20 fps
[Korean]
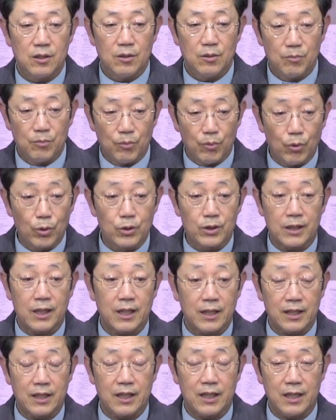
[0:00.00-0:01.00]

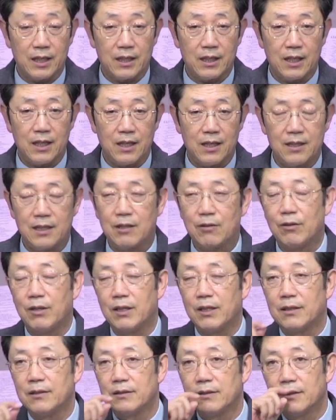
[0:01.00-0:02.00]
못하게 하라라고
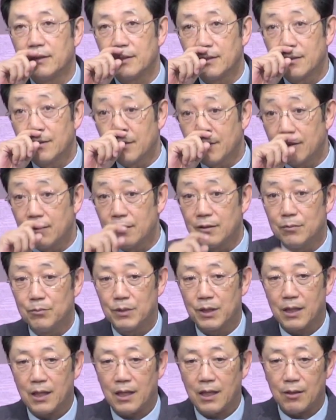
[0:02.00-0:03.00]
하는 그런
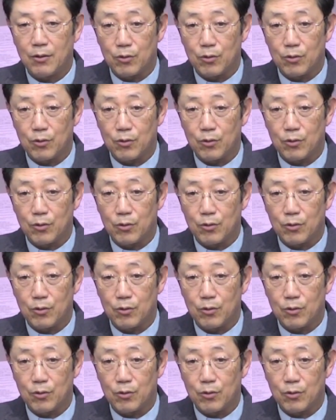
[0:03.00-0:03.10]
의미가